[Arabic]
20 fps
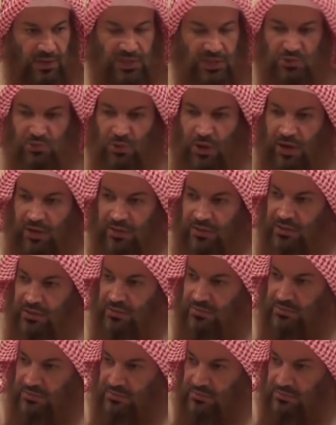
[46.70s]

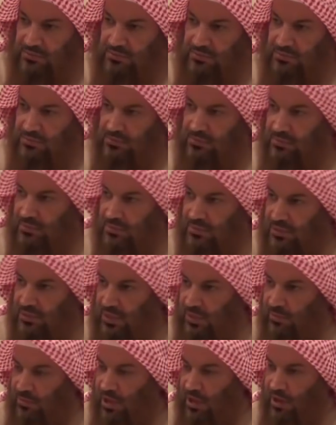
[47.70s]
عشوائيا
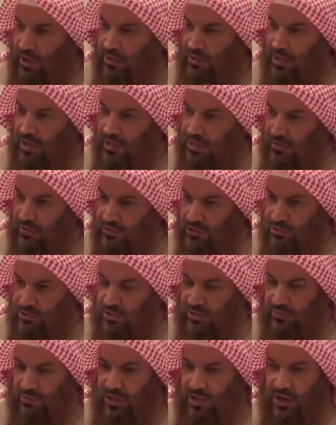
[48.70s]
لمن أراد أن
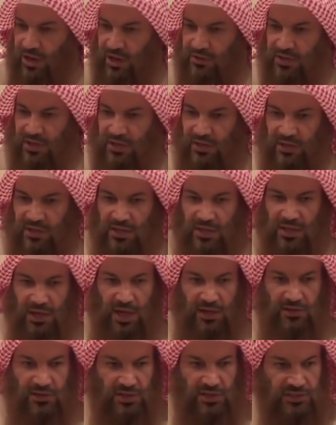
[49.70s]
يفسد لمن أراد
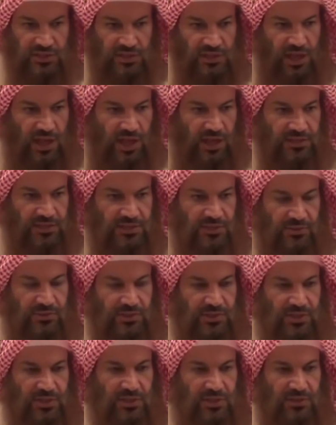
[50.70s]
أن يعصي الله عز
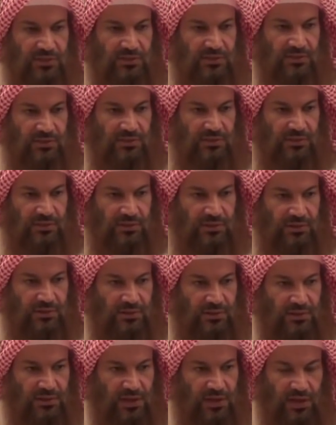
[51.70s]
وجل
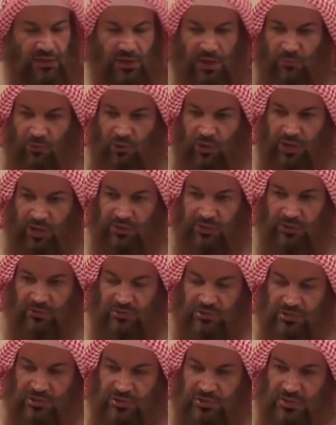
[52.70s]
هذا أمر
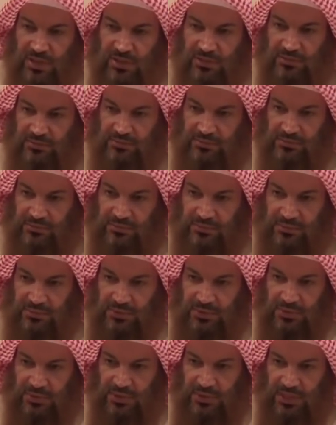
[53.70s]
خطير جدا
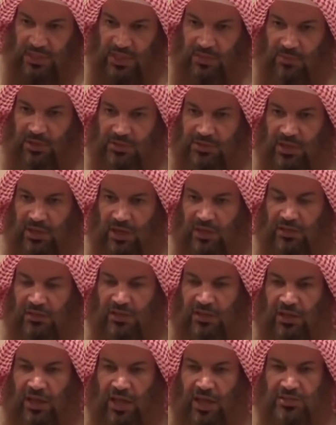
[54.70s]
إذا ما
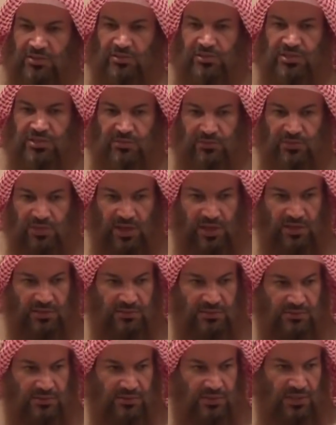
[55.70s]
اتقينا الله عز وجل
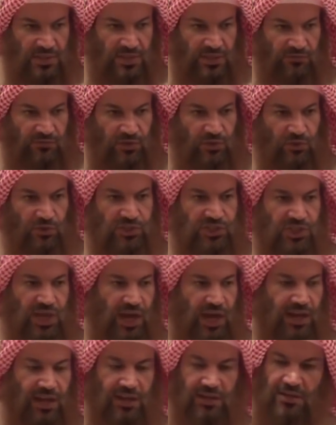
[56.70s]
جميعا فيخشى
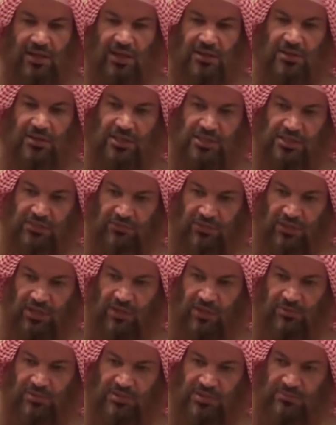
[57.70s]
علينا أن يخسف
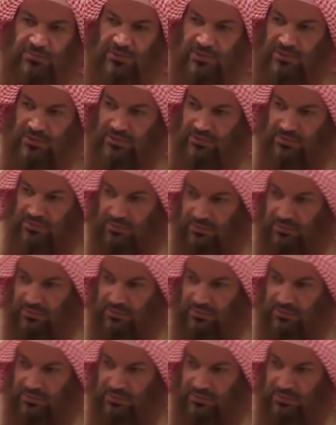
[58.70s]
الله بالجميع